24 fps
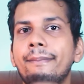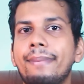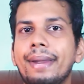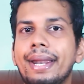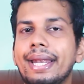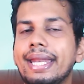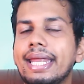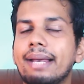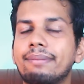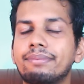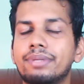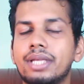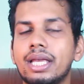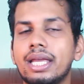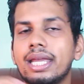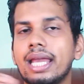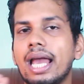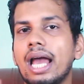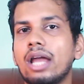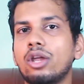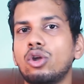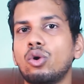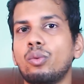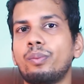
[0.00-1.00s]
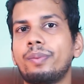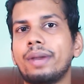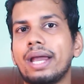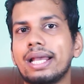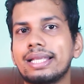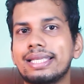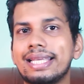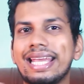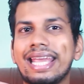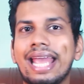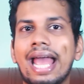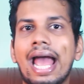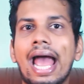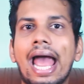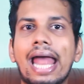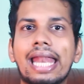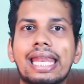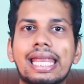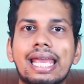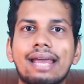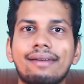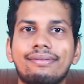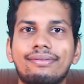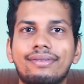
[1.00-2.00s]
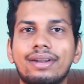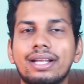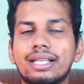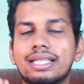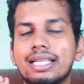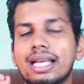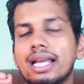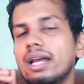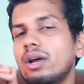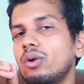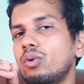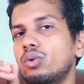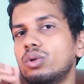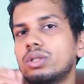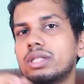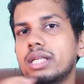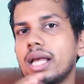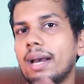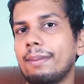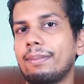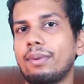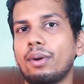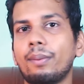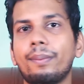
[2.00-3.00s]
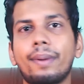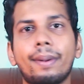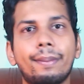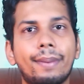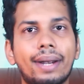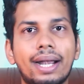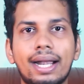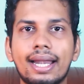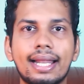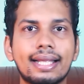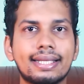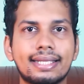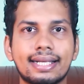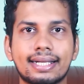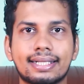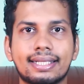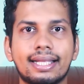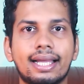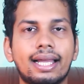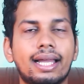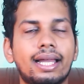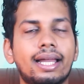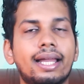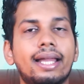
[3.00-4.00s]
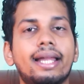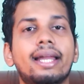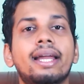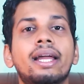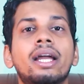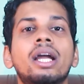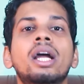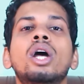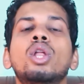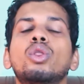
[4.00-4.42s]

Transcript: पेटीएम से या यूपीआई से या एन एफ से उससे आप लोग पेमेंट ले सकते हैं